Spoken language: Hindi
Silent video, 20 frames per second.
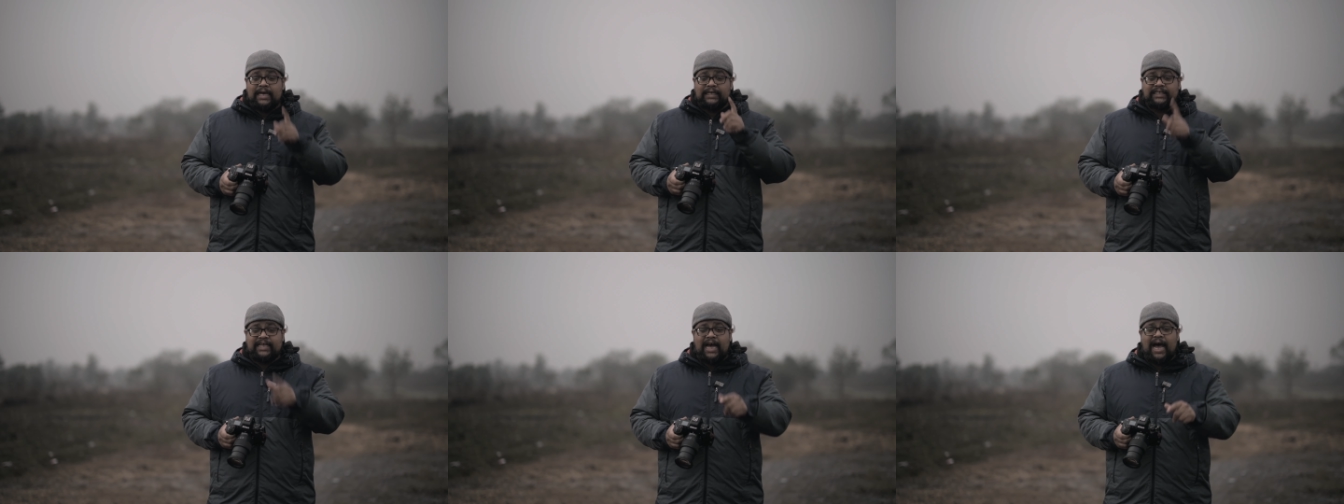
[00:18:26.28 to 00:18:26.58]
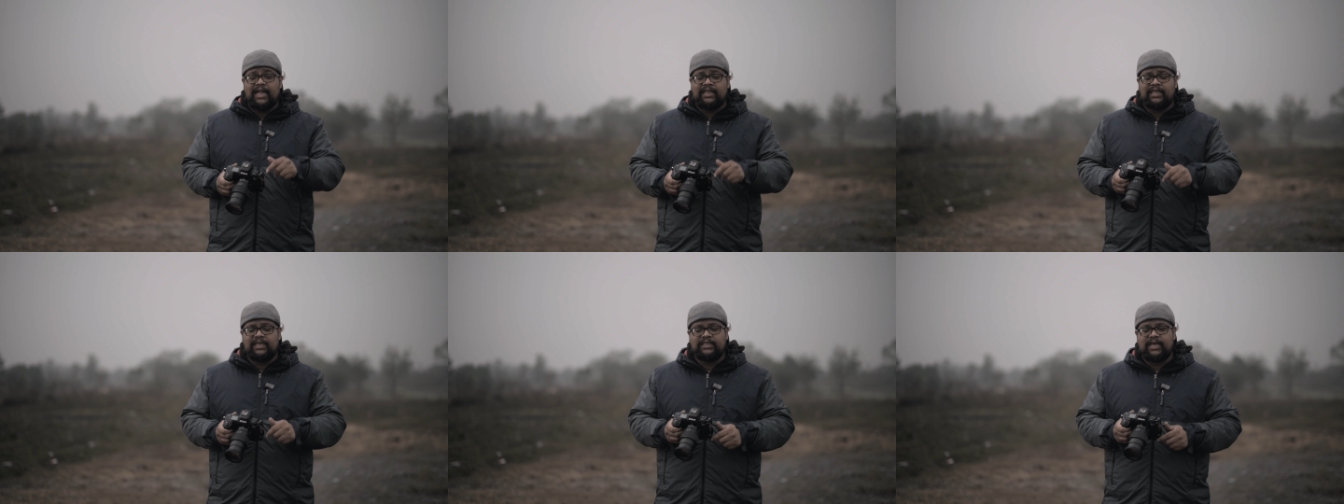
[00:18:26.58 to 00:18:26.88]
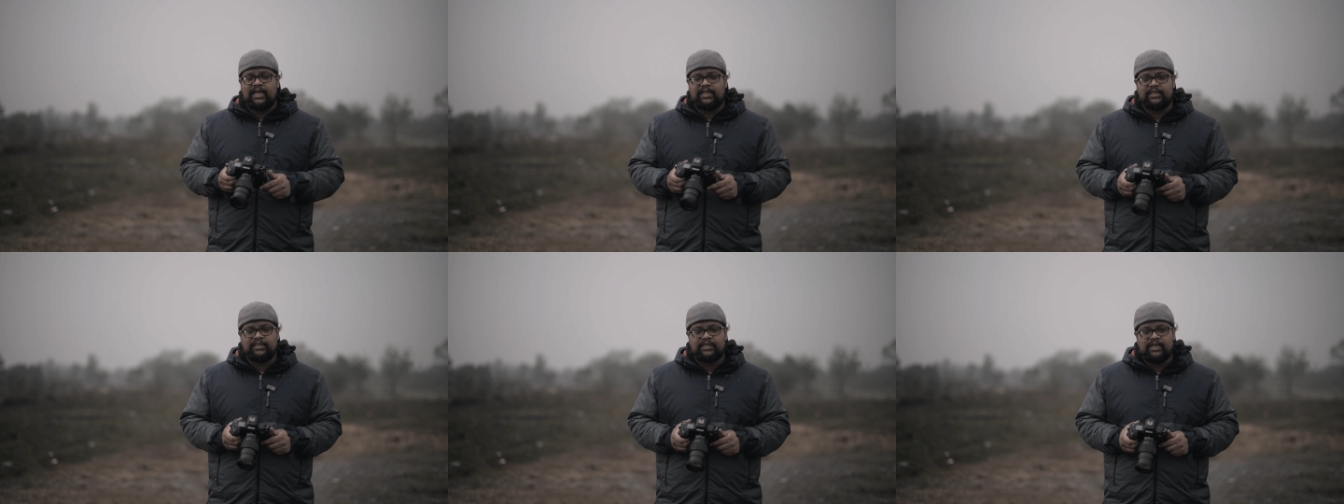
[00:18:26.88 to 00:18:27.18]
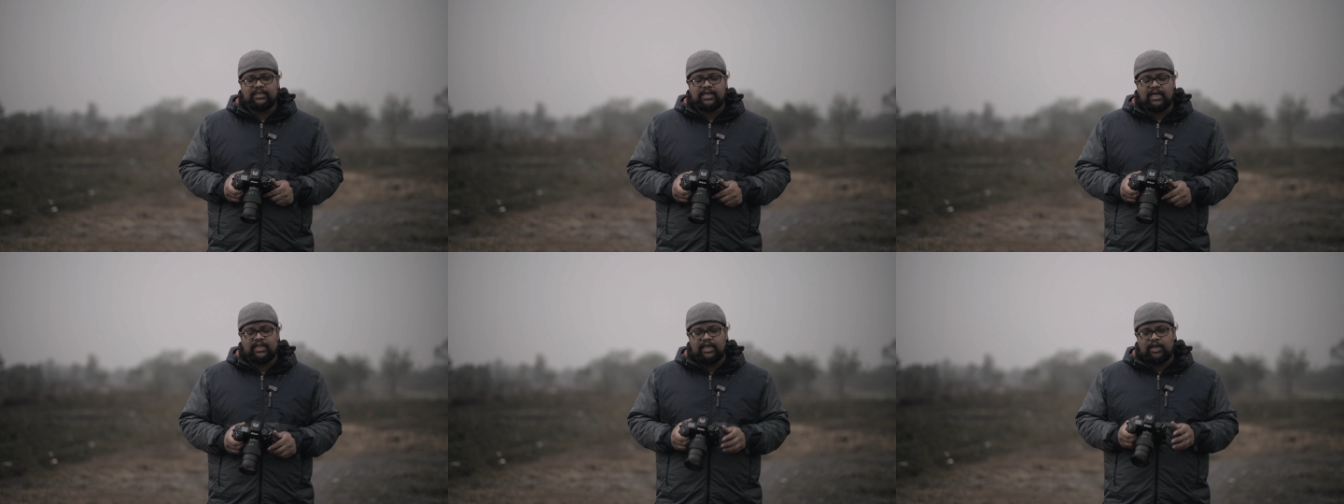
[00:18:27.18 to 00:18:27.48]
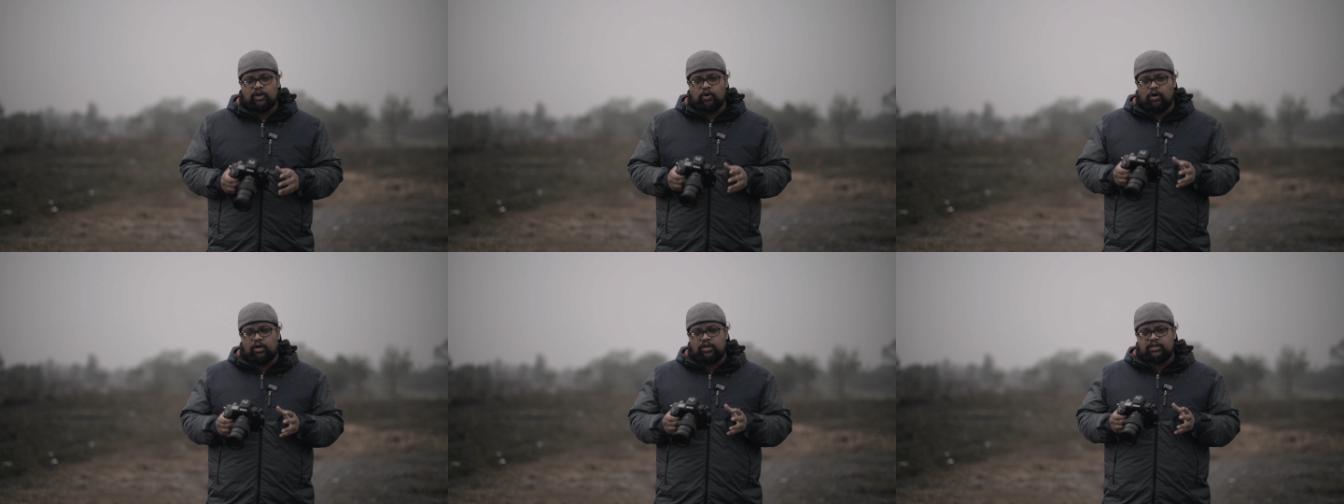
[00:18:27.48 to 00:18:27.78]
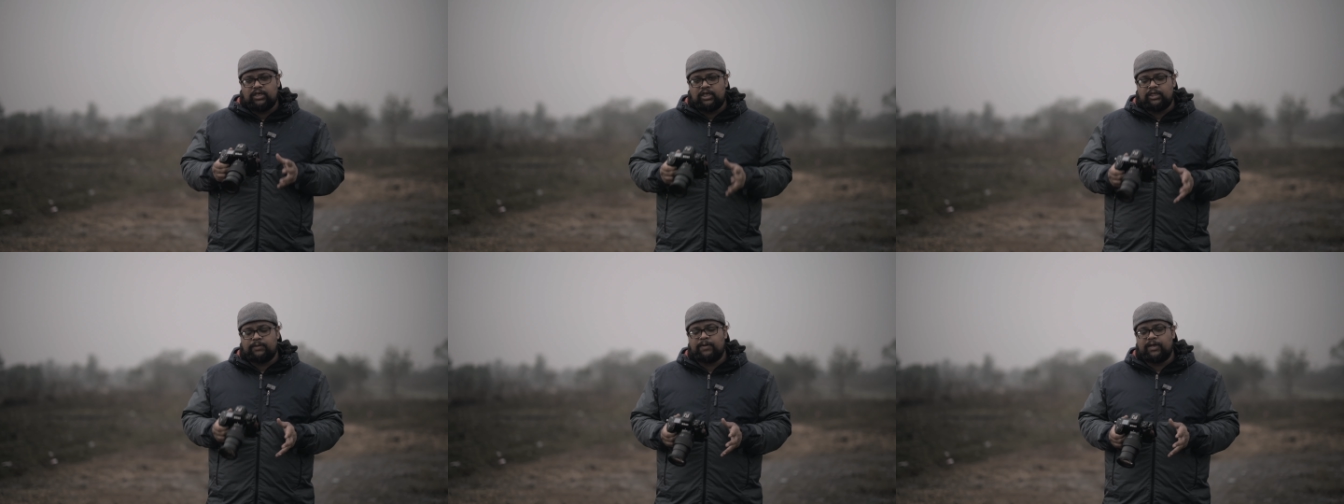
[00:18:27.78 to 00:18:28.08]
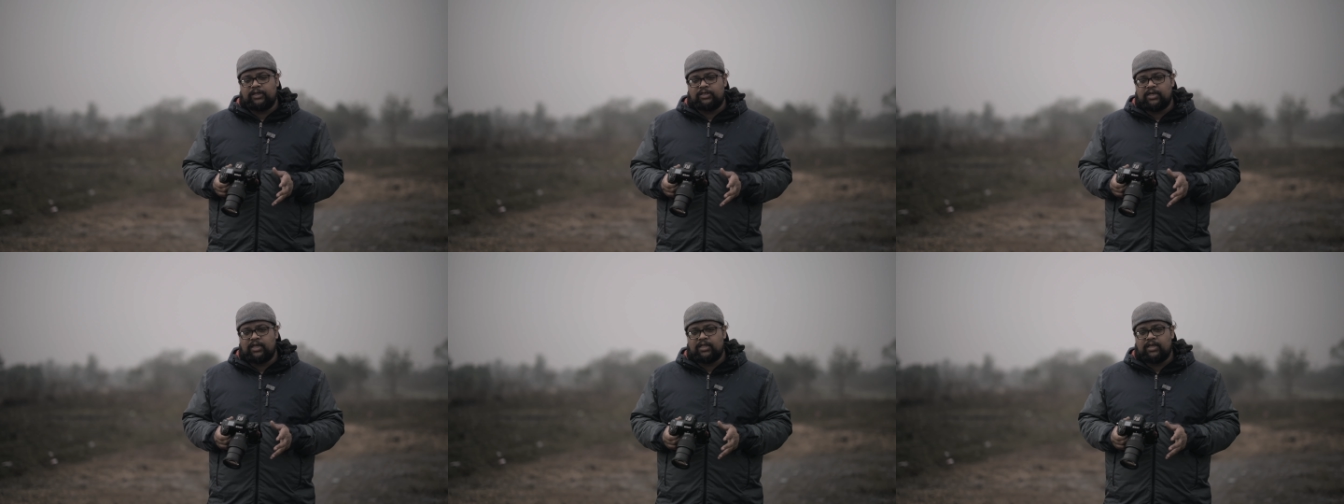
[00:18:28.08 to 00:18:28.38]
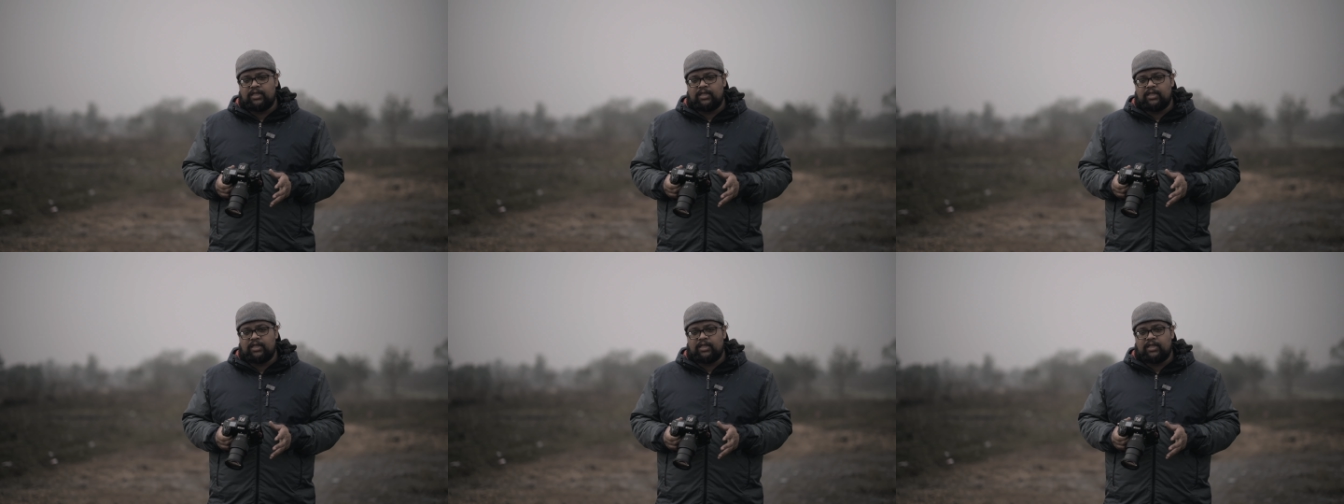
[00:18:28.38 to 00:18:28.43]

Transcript: साथ ही साथ इसके साथ एक और चीज़ भी अच्छा